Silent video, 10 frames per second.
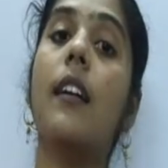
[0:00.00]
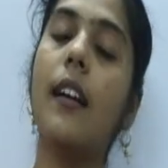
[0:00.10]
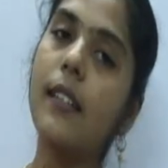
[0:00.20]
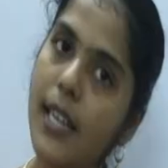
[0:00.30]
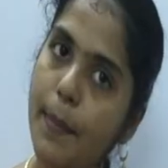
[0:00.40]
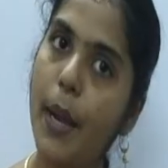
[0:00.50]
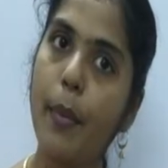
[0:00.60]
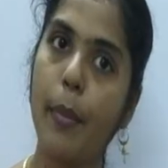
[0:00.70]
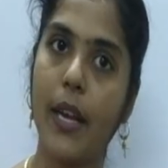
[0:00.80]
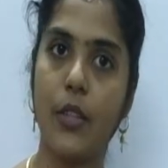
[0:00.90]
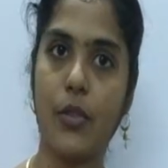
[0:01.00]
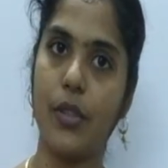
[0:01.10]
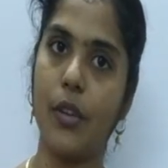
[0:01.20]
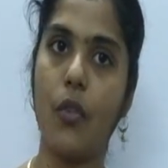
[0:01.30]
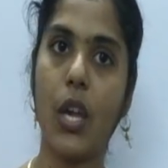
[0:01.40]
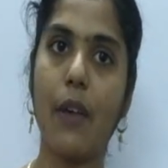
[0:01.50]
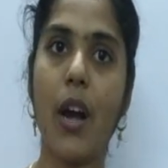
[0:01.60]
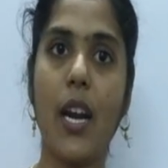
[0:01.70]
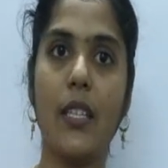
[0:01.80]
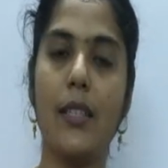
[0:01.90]
கண்டிப்பாக போய் பார்த்துட்டு வந்துருங்க
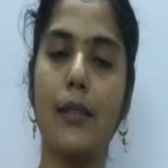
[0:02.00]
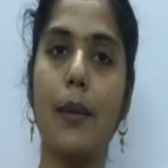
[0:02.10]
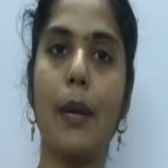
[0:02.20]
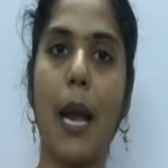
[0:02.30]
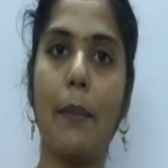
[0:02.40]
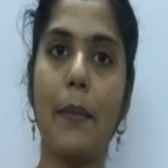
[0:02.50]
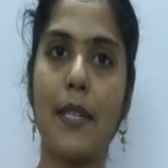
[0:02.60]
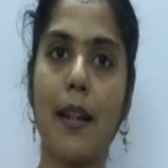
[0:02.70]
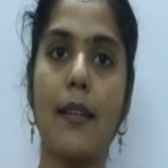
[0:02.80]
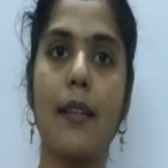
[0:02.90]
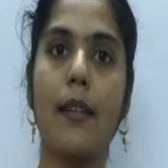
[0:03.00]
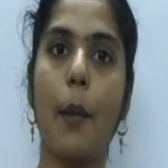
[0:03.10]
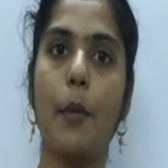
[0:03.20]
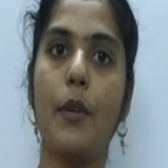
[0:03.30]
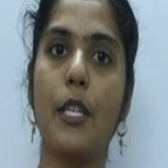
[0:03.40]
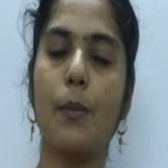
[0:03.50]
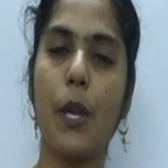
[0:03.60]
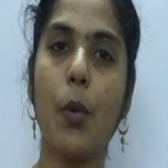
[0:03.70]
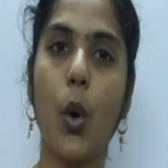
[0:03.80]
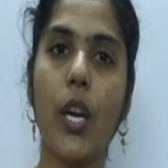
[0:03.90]
ஓகேவா அடுத்தடுத்து நமக்கு ஐபிபிஎஸ் கிளர்க் இருக்குது அபிபிஎஸ்
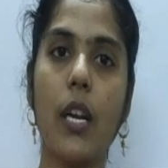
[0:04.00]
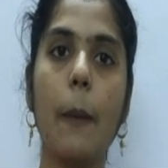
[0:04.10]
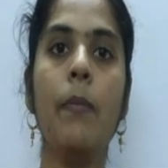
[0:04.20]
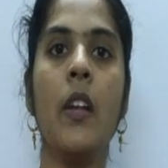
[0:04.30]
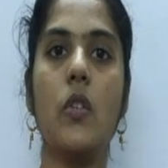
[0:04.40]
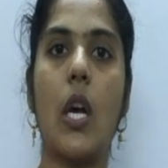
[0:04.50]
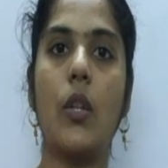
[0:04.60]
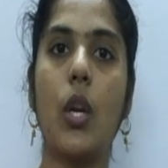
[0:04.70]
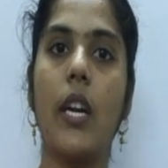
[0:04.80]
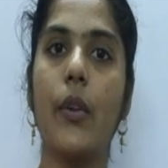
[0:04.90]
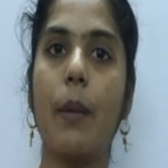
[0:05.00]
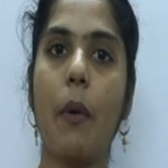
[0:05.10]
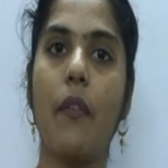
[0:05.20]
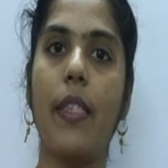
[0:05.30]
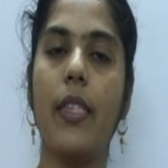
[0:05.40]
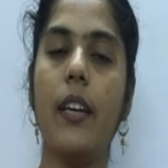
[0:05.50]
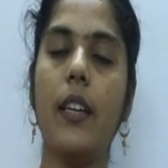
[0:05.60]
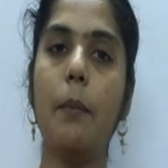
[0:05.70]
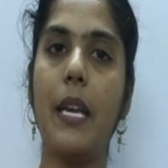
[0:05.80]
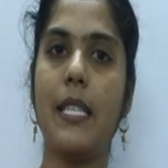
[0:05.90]
பிஓ இருக்குது ஸோ அதுங்களாட்டையும் நம்ம
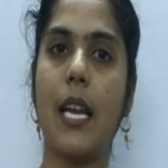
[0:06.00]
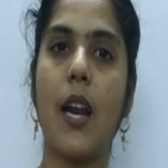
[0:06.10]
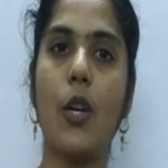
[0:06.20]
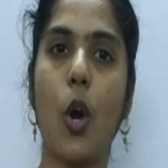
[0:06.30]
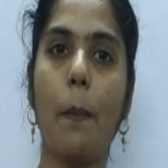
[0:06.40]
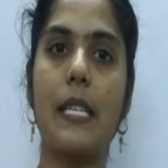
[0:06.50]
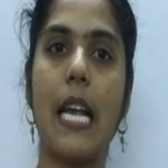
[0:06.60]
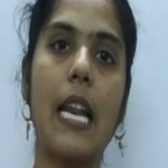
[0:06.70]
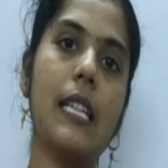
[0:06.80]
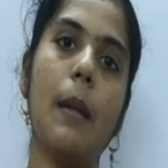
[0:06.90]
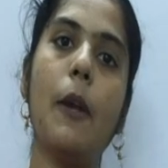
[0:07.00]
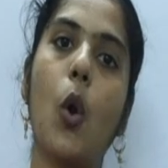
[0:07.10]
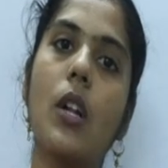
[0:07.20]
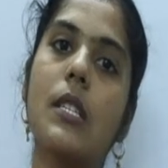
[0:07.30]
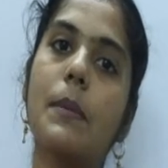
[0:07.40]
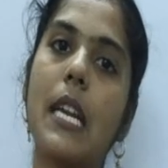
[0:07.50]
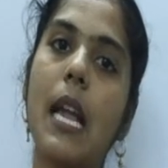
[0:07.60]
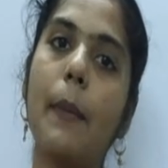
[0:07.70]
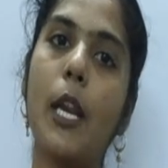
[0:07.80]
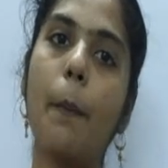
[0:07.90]
வந்துட்டு பேசிக்கான டாபிக்ஸ் எல்லாத்துலேயுமே கான்செப்ட்
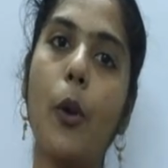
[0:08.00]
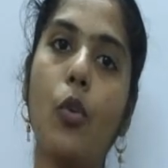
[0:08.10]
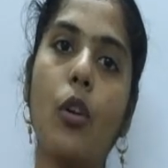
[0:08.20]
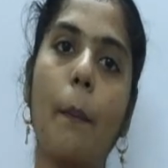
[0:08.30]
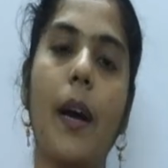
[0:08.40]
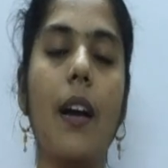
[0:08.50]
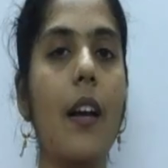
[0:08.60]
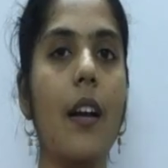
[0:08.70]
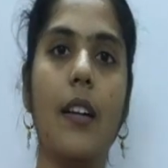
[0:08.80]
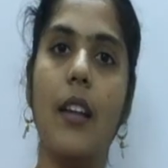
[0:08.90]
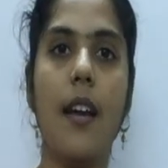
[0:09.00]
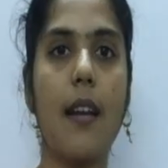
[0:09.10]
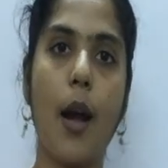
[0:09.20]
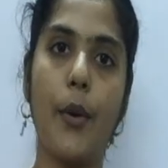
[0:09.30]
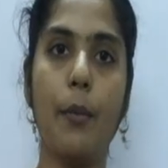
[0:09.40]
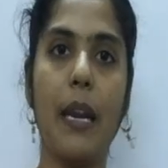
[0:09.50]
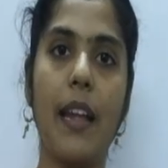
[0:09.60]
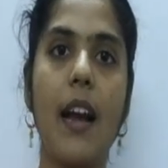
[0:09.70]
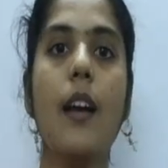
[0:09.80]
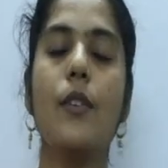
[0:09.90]
எல்லாமே என்ன பண்ணணும் நம்ம கிளியர் ஆகணும்
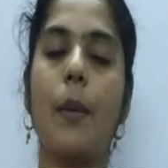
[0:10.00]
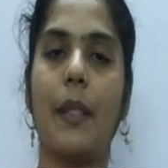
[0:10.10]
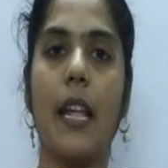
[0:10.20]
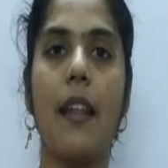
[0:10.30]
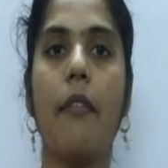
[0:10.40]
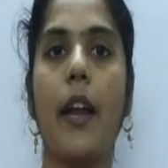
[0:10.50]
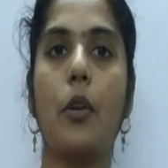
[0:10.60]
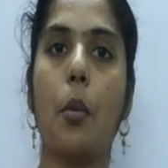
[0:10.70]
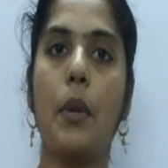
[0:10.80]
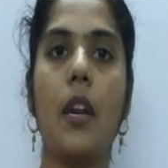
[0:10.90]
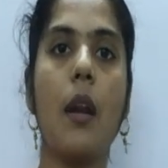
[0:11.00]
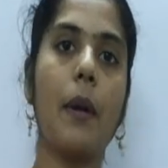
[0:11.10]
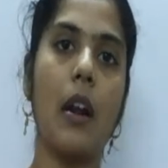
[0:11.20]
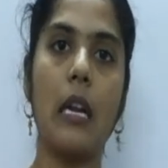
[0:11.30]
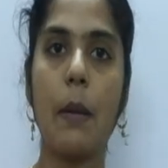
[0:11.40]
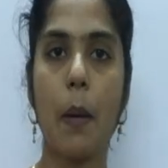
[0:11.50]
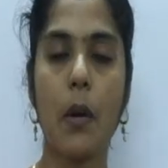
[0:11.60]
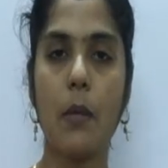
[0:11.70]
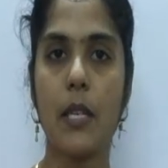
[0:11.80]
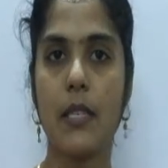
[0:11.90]
இல்லையா ஸோ அப்போ தெளிவாயிட்டோம் அப்படின்னா நம்ம கண்டிப்பாக
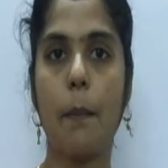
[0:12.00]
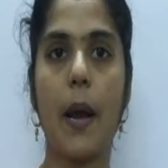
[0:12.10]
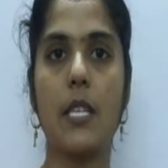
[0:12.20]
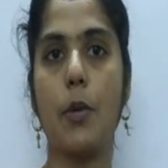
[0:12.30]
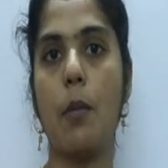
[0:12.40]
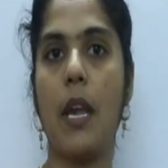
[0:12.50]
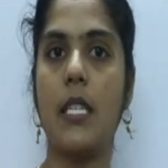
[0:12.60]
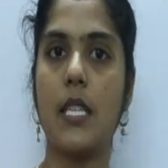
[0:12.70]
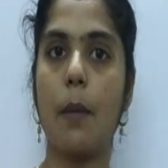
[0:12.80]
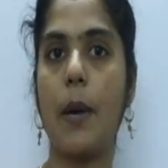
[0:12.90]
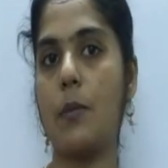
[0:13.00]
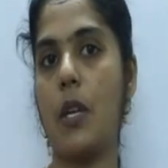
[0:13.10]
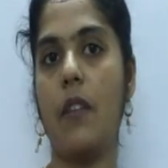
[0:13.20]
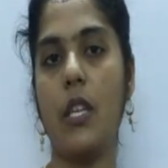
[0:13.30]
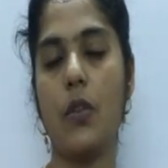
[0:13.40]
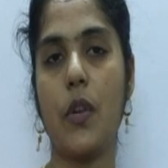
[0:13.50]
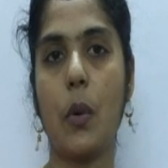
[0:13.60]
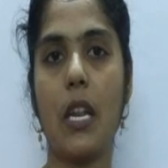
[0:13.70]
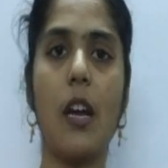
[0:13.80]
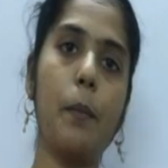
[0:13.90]
ப்ரிலிம்ஸ் எக்ஸாம் பாஸ் பண்ணி மெயின்ஸ் எக்ஸாம் பாஸ் பண்ணி இன்டர்வியூ
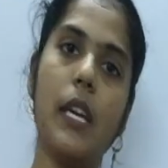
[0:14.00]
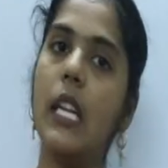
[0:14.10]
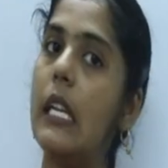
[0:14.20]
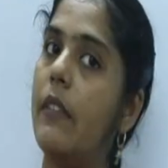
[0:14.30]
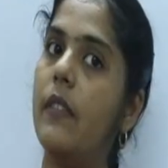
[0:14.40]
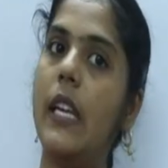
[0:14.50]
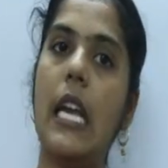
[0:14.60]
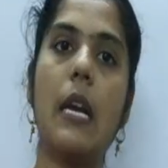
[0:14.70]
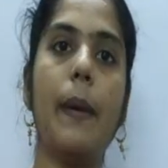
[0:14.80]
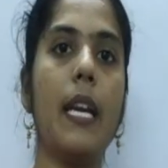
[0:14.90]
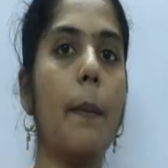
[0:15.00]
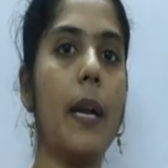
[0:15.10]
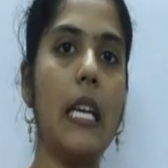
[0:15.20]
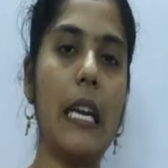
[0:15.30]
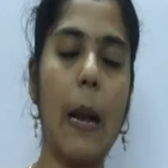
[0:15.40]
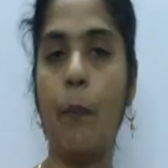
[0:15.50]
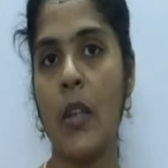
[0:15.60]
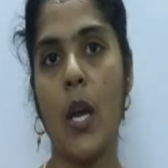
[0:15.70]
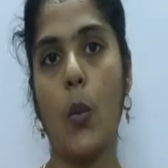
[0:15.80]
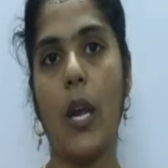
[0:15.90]
கிளியர் பண்ணி வேகமாக என்ன பண்ணிடலாம்
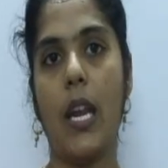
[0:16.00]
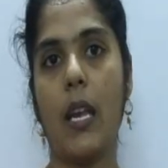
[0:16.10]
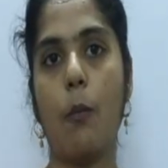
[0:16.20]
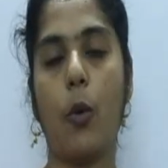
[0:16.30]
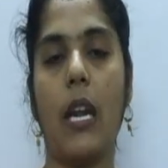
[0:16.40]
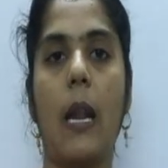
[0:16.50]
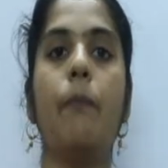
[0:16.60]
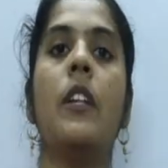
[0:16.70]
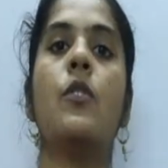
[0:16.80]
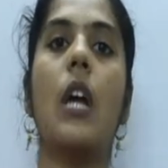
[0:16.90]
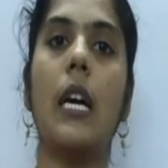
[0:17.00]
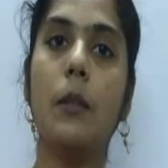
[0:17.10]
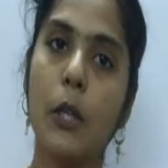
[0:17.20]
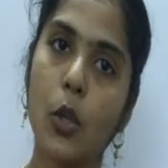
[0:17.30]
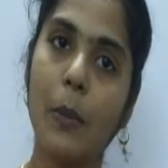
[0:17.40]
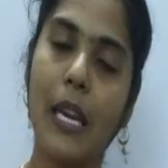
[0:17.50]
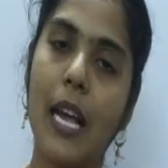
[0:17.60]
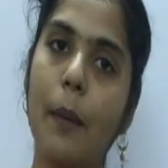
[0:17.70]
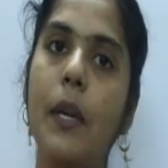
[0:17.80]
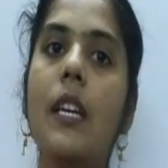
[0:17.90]
வேலைக்கு போயிடலாம் ஸோ அது மட்டும்
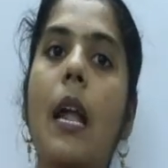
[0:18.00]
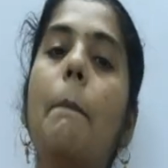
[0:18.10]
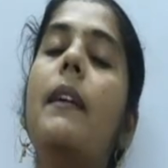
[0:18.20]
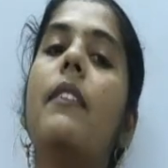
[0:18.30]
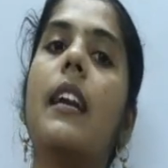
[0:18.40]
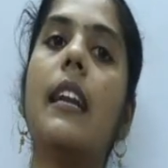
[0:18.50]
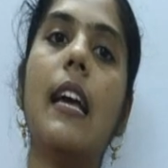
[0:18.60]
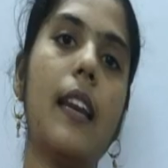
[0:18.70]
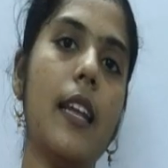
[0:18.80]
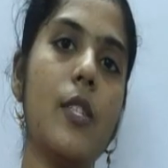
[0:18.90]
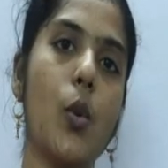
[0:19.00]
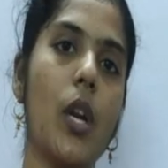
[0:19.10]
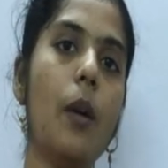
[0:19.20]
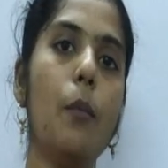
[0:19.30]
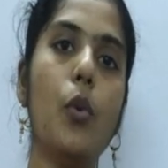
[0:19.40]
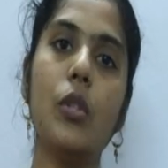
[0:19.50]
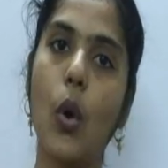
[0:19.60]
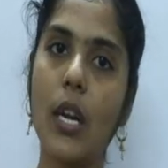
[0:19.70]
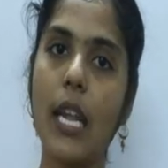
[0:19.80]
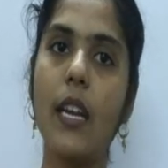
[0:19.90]
இல்லாமல் நம்ம வெரண்டா ரேஸோட போத்
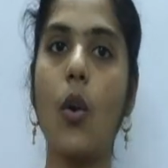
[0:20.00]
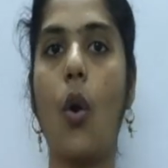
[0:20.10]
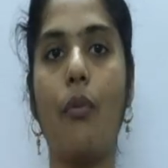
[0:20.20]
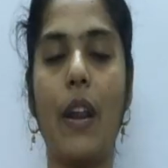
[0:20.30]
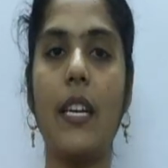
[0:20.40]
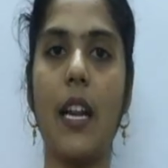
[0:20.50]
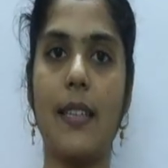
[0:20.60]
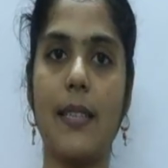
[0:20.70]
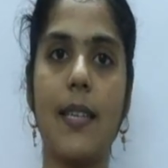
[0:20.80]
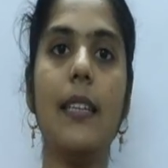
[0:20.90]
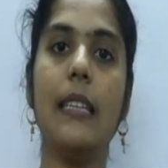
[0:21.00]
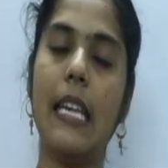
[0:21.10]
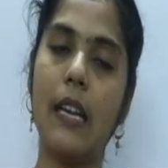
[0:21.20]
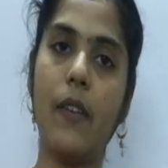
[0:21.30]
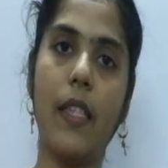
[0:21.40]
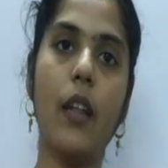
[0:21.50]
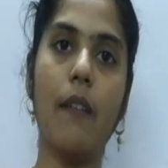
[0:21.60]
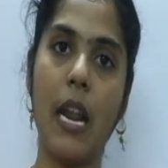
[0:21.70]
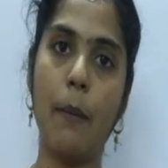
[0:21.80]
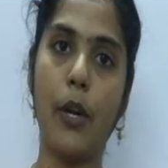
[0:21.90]
ஆன்லைன் அண்ட் ஆஃப்லைன் கிளாஸஸை நீங்கள் வந்துட்டு
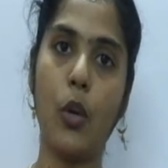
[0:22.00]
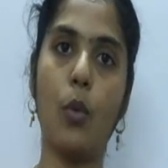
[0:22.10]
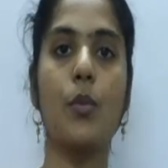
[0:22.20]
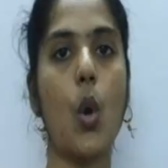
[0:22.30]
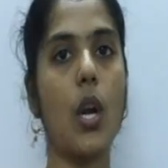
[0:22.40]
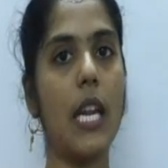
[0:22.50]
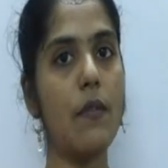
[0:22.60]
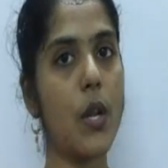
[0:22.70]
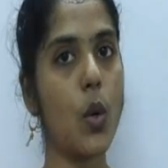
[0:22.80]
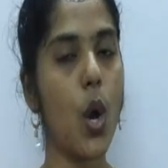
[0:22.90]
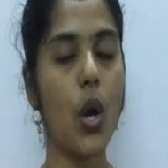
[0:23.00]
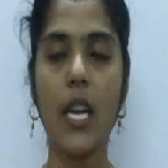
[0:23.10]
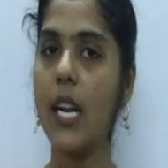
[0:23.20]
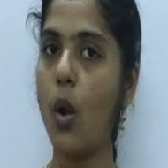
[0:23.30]
அவைல் பண்ணிக்கணும் ஸோ ஆன்லைன் வேணும்னா ஆன்லைன்